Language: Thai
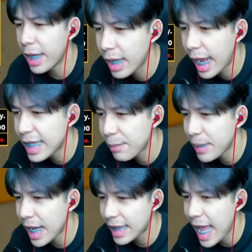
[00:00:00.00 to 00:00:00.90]
ใครจะไปอ
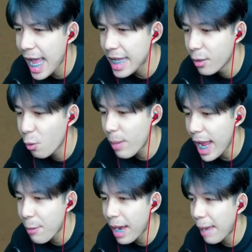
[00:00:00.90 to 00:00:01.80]
ยากได้กูไม่เอา
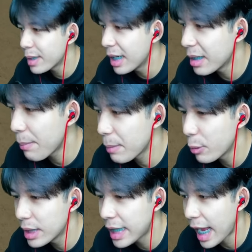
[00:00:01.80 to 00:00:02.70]
ครับถึงจะเป็นผล
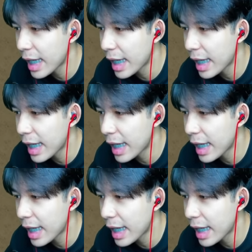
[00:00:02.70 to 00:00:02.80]
เสียงก็